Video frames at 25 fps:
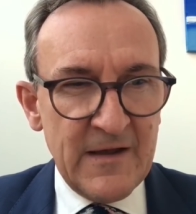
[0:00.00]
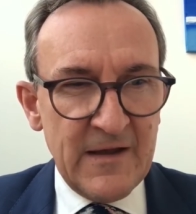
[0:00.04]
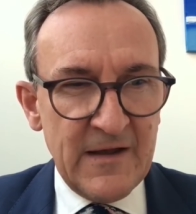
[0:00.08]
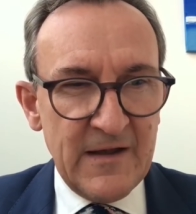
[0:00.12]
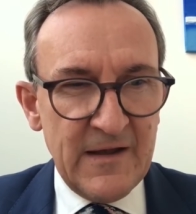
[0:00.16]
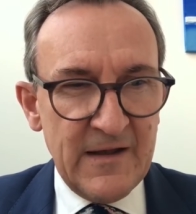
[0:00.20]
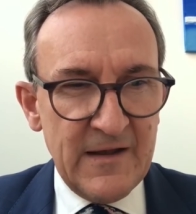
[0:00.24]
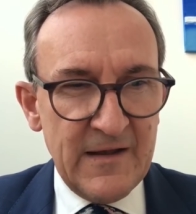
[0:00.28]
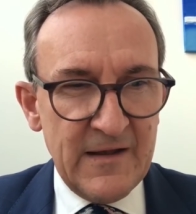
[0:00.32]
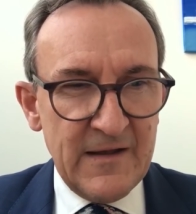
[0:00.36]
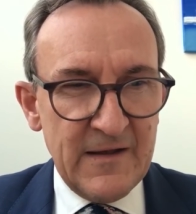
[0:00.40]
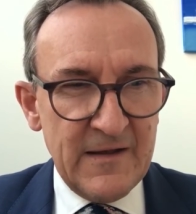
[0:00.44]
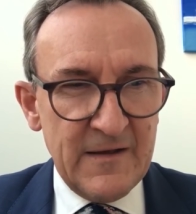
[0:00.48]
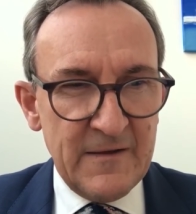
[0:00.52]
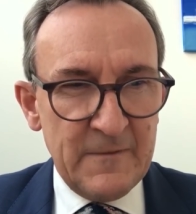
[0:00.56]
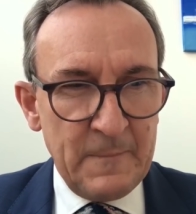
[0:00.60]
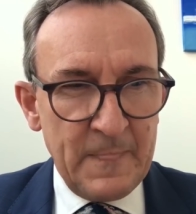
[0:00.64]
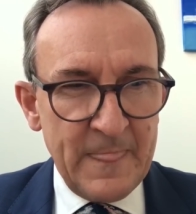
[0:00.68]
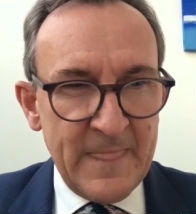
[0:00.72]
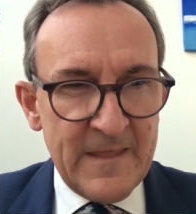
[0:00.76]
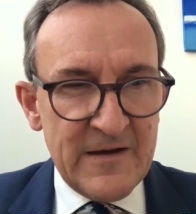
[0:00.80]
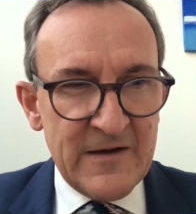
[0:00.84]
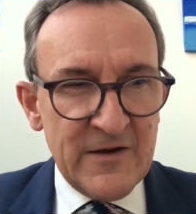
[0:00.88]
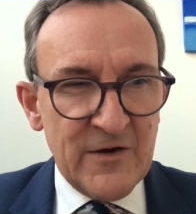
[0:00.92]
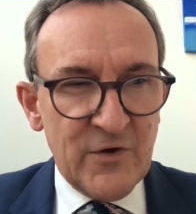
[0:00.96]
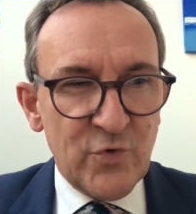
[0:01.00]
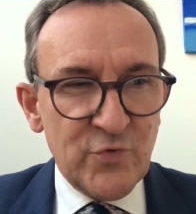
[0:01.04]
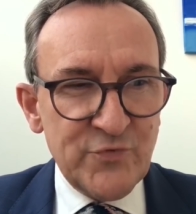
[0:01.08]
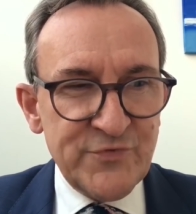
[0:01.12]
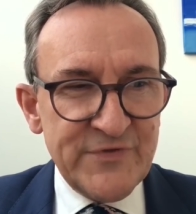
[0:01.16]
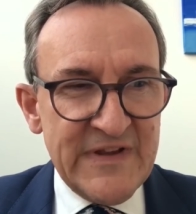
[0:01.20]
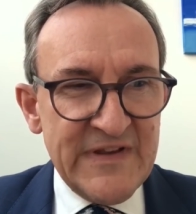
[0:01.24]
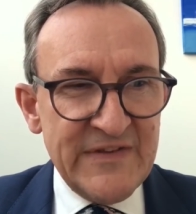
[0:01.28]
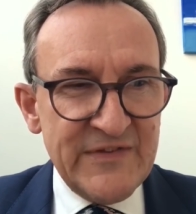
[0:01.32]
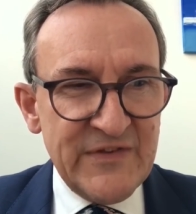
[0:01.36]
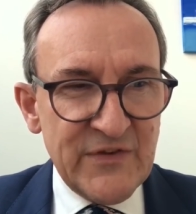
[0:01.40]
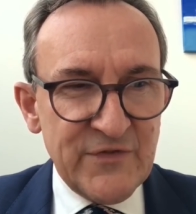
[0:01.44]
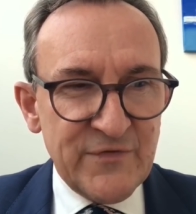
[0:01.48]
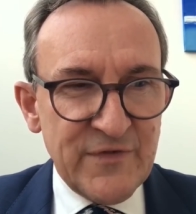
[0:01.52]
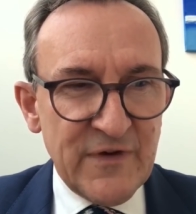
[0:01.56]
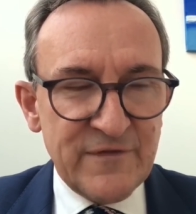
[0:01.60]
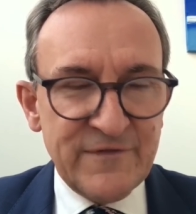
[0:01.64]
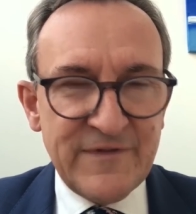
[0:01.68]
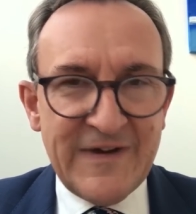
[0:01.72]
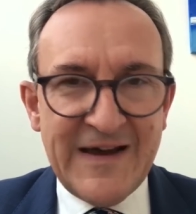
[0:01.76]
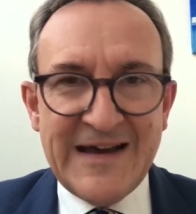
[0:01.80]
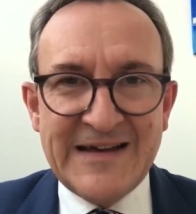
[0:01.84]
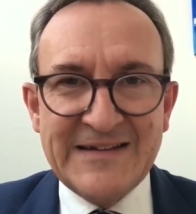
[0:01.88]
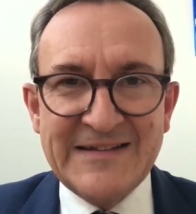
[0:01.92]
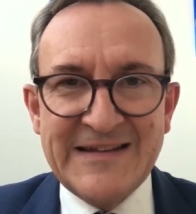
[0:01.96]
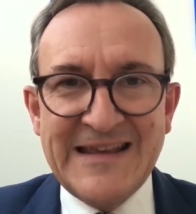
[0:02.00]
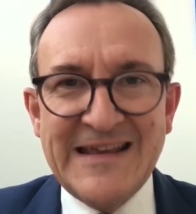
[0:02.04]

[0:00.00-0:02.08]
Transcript: Äh, Und dieses Verfahren,